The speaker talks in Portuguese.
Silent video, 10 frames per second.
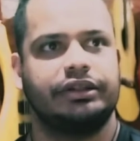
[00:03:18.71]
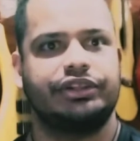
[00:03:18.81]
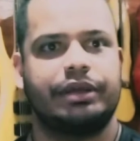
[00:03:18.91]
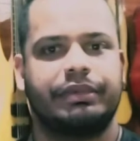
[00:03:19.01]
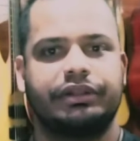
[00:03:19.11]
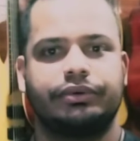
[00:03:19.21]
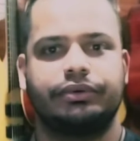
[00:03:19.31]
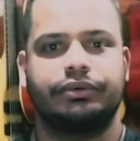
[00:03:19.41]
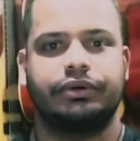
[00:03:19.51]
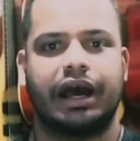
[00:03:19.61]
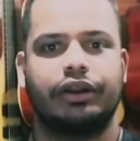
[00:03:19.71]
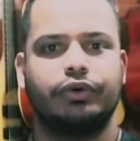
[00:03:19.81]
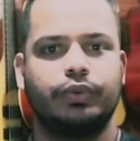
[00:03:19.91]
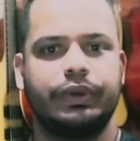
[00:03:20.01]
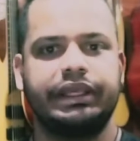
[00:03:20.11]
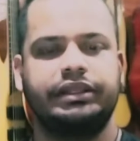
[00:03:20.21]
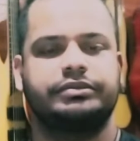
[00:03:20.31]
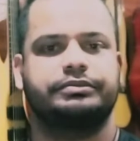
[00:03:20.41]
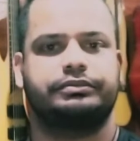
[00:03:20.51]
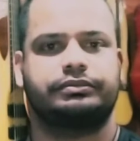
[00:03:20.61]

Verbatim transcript: o tema do Halloween,